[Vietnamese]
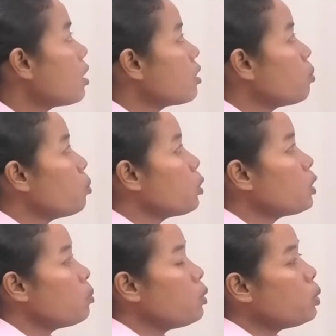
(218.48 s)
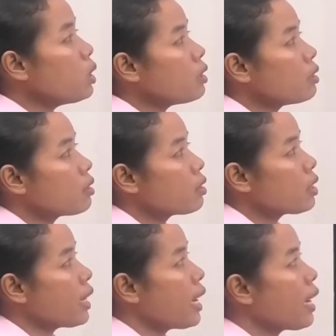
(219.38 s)
rùa môn tị buồn
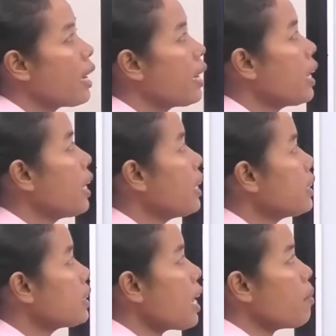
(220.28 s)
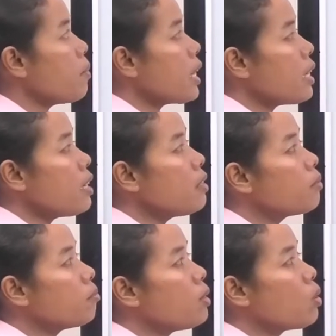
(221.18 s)
cái nà sạ bấy
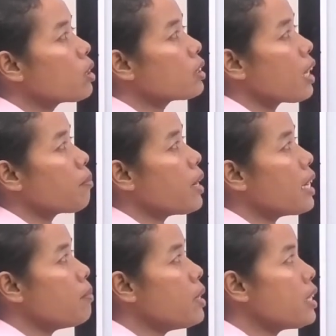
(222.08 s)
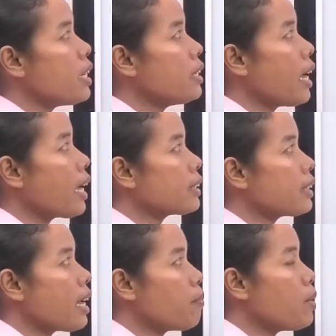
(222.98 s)
bộ đường sạ bầy miên đây thả
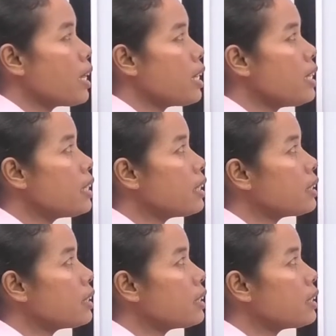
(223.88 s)
sạ bấy